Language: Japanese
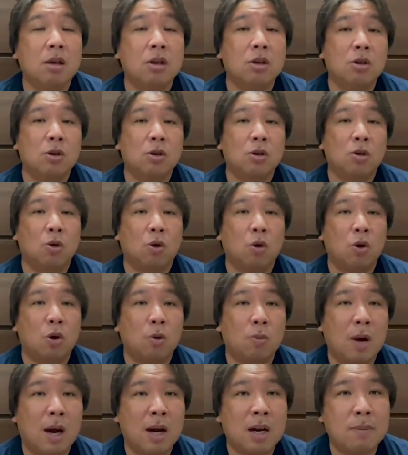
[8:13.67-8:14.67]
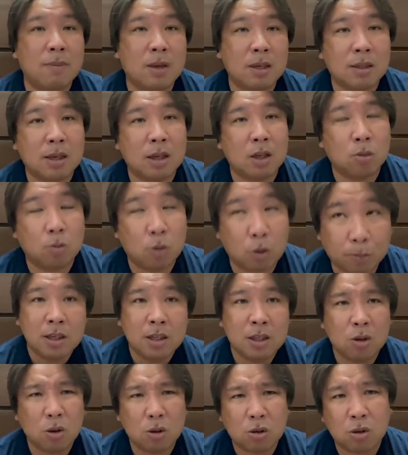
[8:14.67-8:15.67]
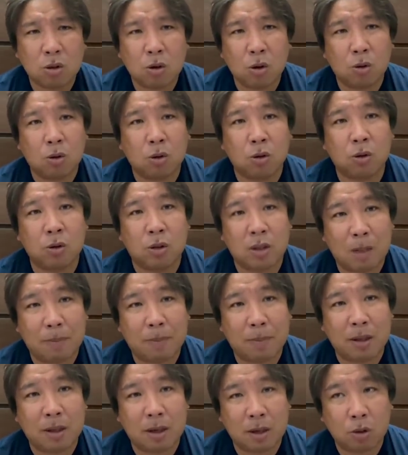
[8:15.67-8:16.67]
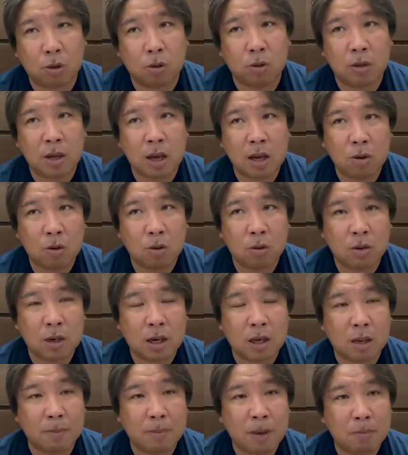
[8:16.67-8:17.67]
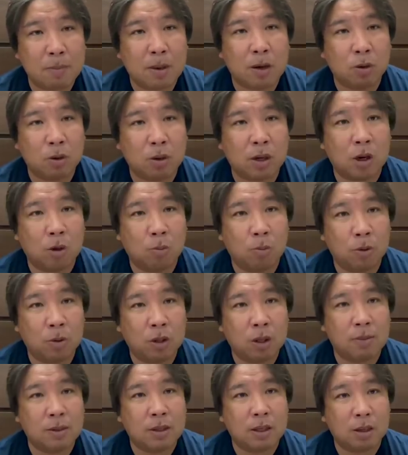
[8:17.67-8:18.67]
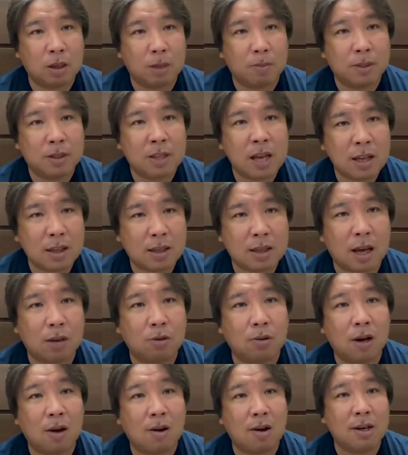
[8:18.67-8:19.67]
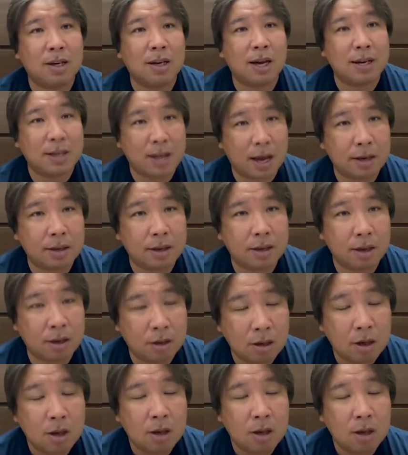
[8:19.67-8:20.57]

いうところもありますけども、一つの要素としてやっぱりね、その先行されたメンバーの時から思ってましたけど、やっぱセンターの代わりがいないね。